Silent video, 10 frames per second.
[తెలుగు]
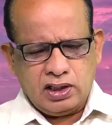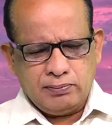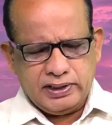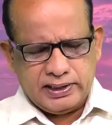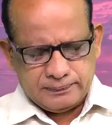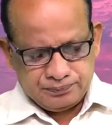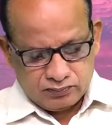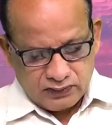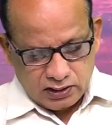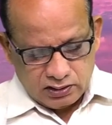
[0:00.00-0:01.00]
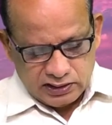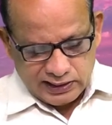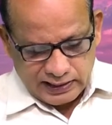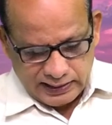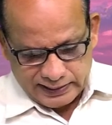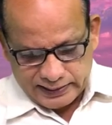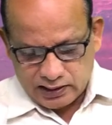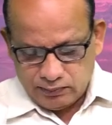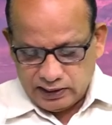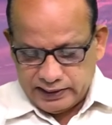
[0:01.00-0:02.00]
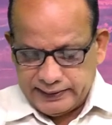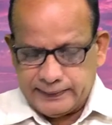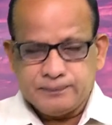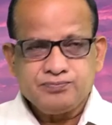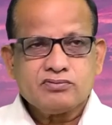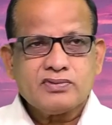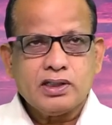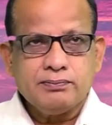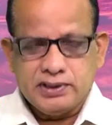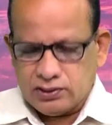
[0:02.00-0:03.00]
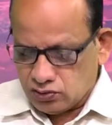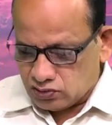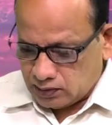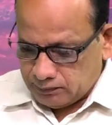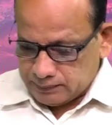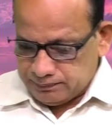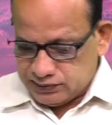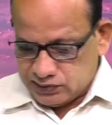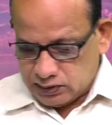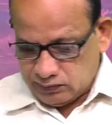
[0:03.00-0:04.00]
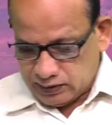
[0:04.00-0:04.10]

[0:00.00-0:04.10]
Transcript: ఆమెన్ ఈ కార్యక్రమాన్ని మీకు సమర్పించిన